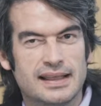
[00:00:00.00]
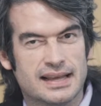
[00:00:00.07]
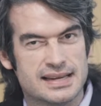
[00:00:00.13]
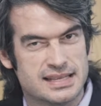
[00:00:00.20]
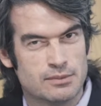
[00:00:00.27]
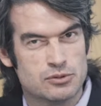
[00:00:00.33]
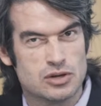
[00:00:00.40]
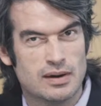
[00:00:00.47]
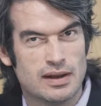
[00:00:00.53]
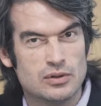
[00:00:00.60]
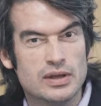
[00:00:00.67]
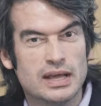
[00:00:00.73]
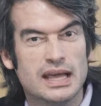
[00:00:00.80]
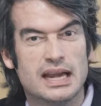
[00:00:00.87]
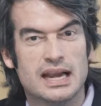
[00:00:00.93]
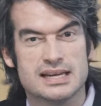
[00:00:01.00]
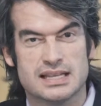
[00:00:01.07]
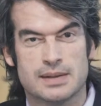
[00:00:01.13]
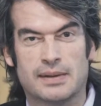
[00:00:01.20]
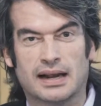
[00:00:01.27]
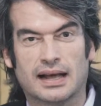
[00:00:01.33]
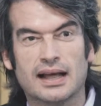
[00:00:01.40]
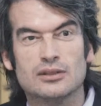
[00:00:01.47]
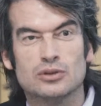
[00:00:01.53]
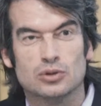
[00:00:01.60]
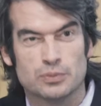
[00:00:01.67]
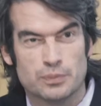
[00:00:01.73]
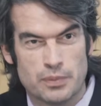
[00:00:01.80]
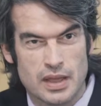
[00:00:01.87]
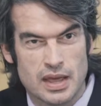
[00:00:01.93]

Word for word: de qué estamos hablando y quién la está marcando.